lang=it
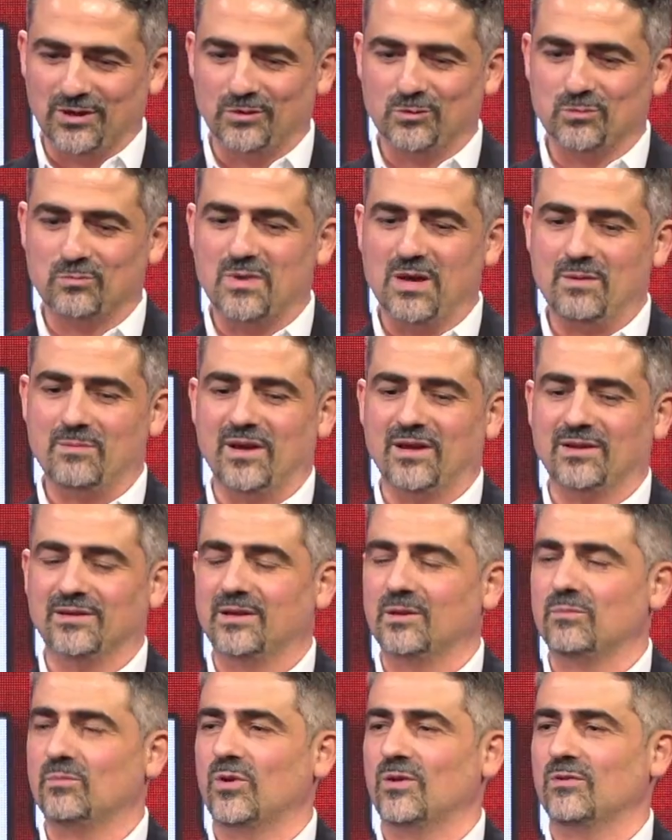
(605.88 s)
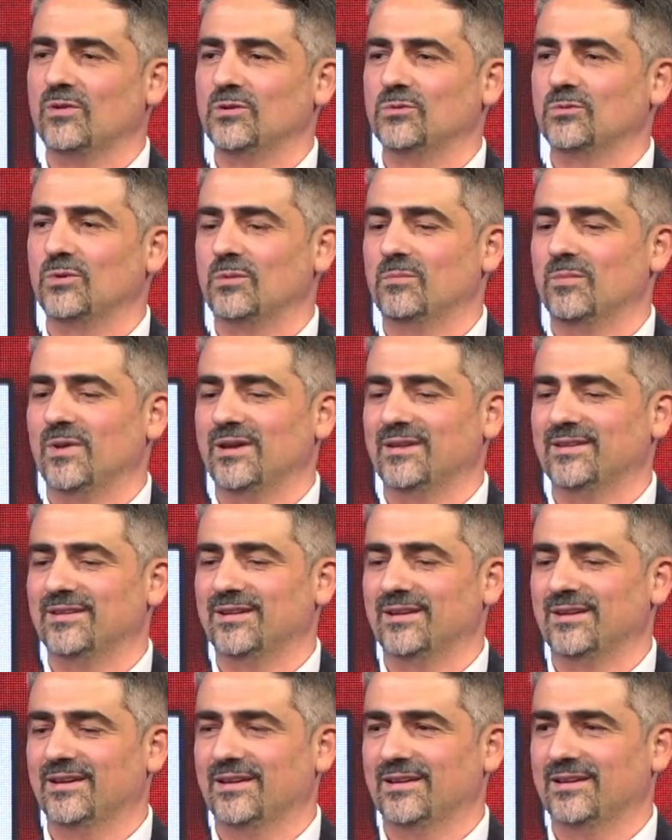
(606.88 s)
indubbiamente, e poi
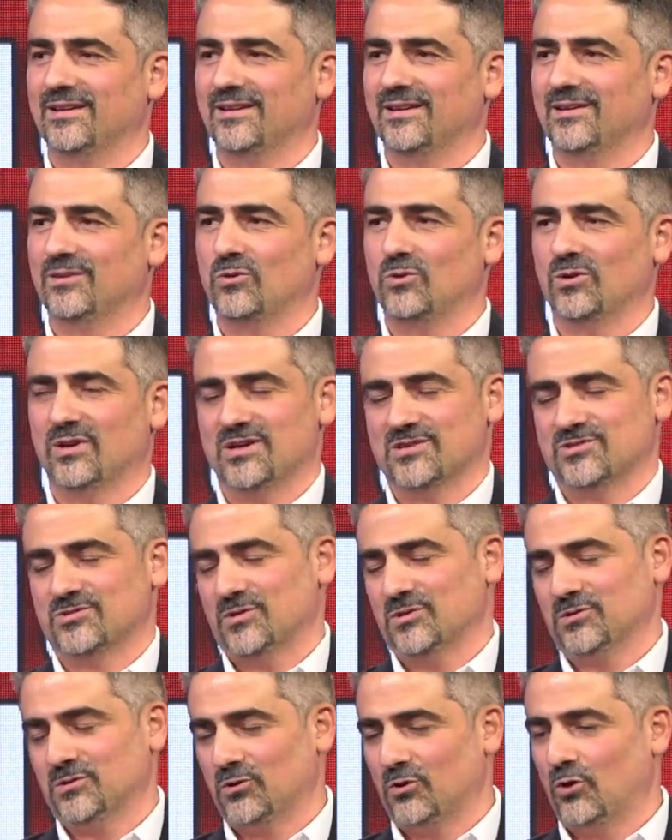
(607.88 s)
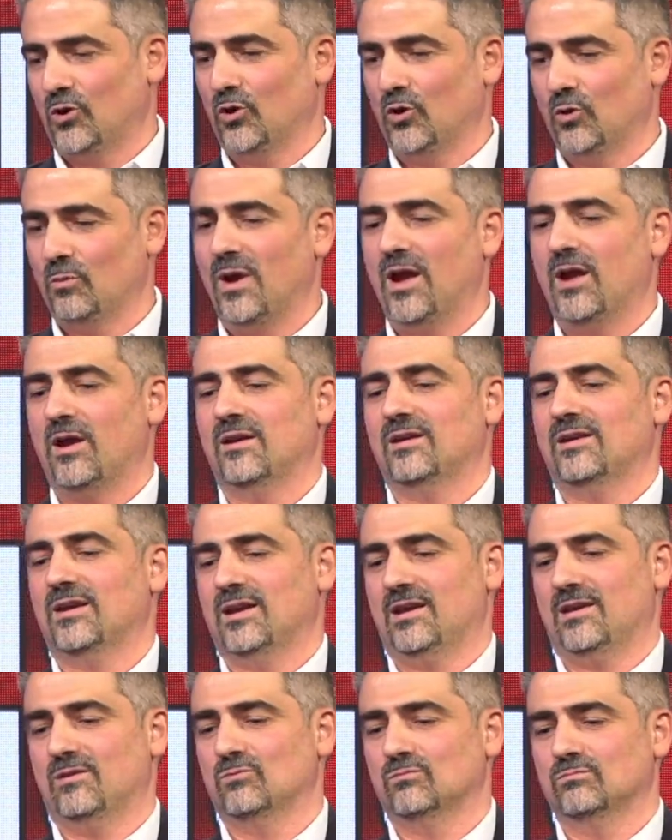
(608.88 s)
eventualmente eh, col gastroenterologo, ma è,
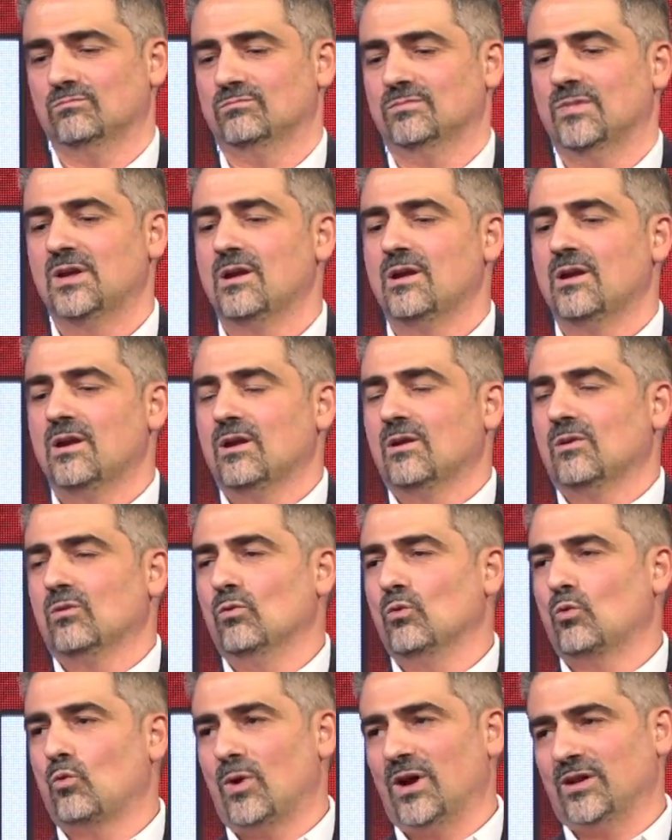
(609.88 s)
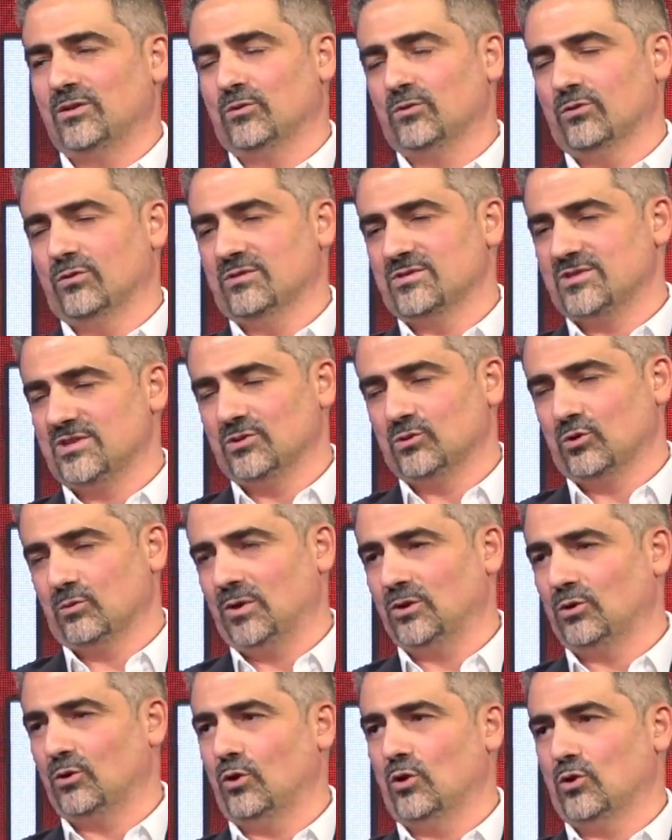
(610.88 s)
è un, un, quadro
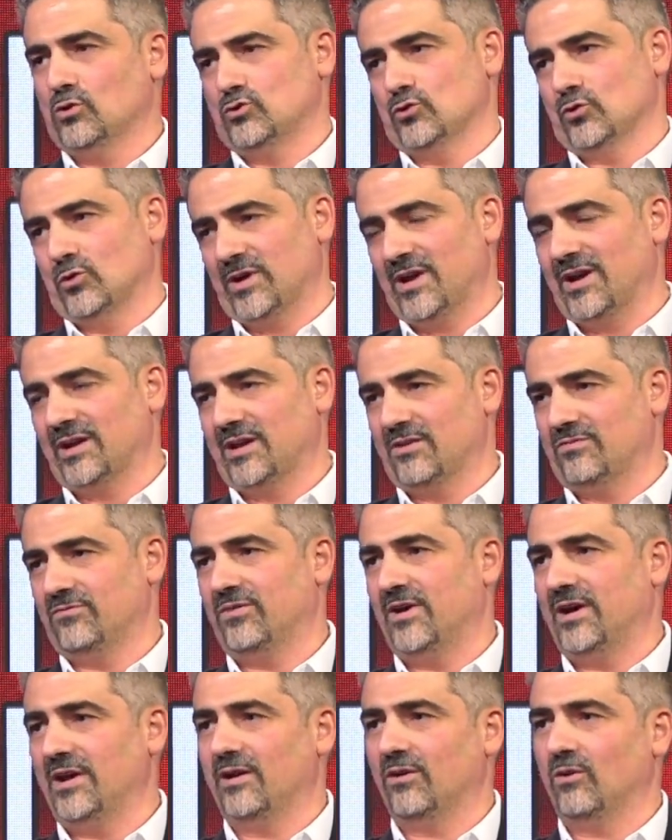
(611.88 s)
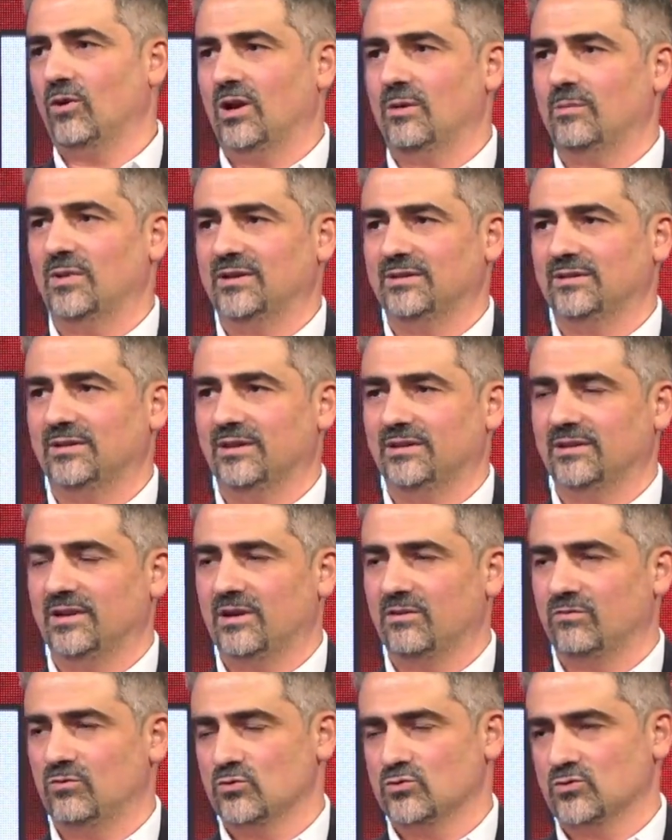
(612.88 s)
sintomatologico che ha a che fare con la malattia da
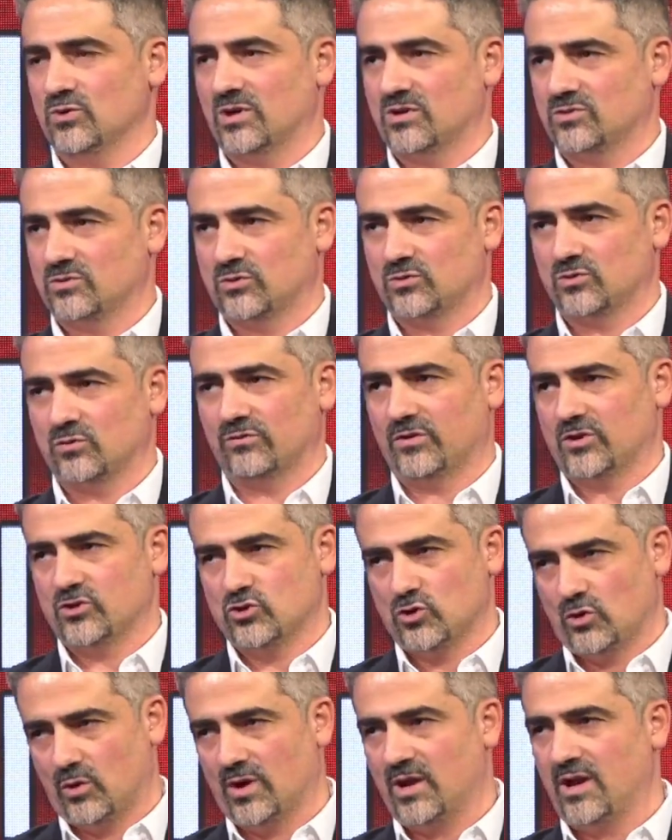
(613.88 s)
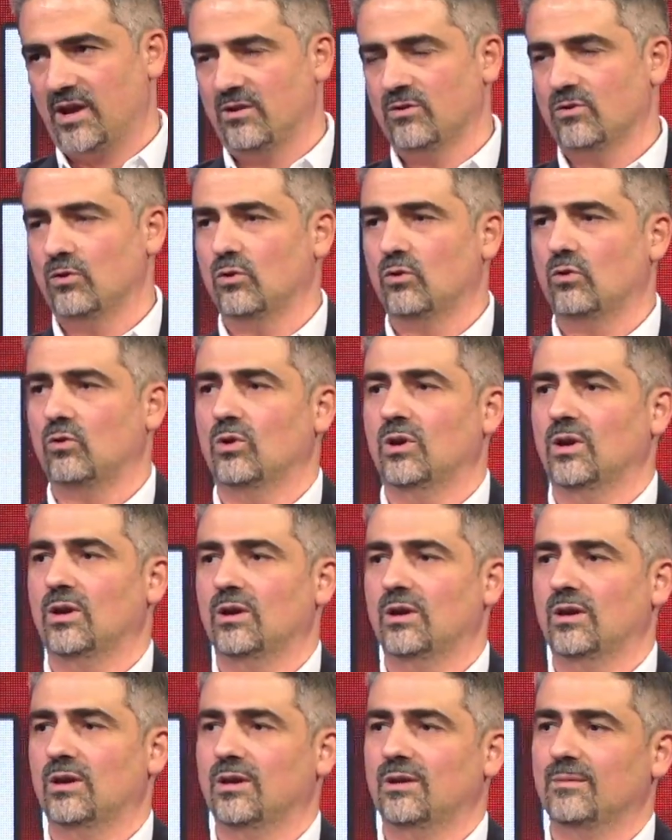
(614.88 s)
reflusso gastroesofageo e non con Vabbè,
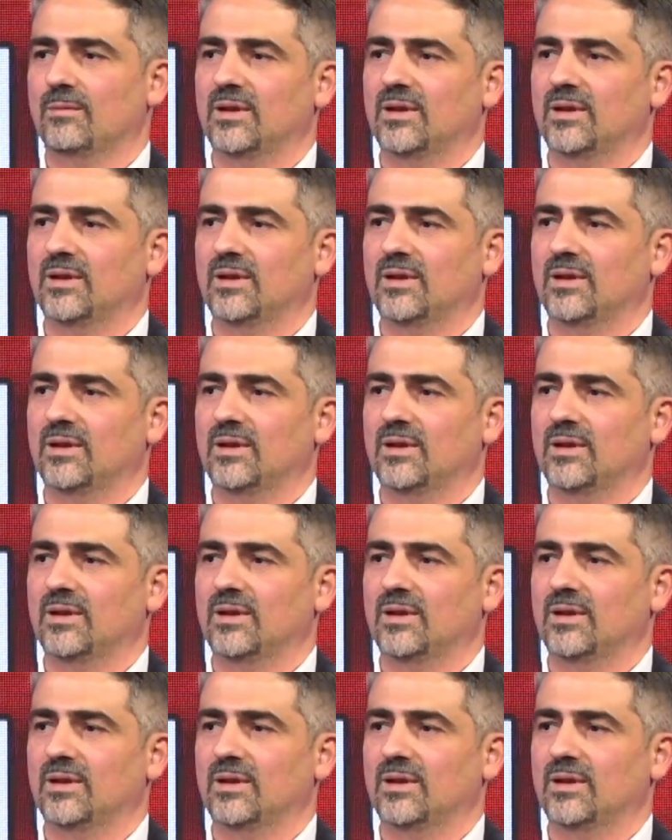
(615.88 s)
possiamo